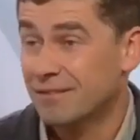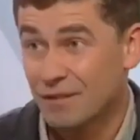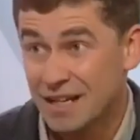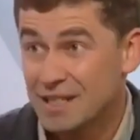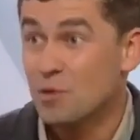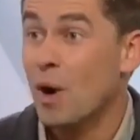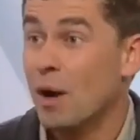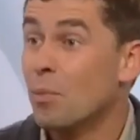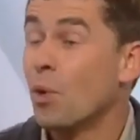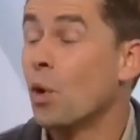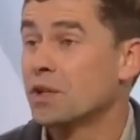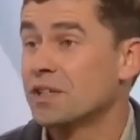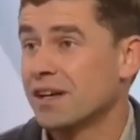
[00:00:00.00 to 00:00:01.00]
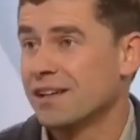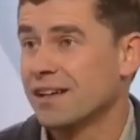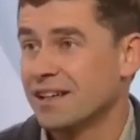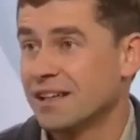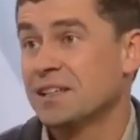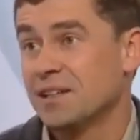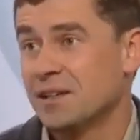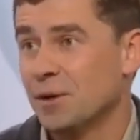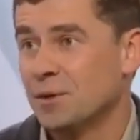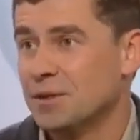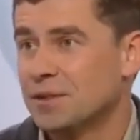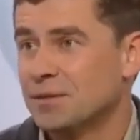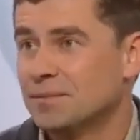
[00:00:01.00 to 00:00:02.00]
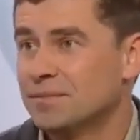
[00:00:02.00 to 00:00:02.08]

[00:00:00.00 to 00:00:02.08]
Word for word: quasi nur ein Bruchteil der Genetik aus.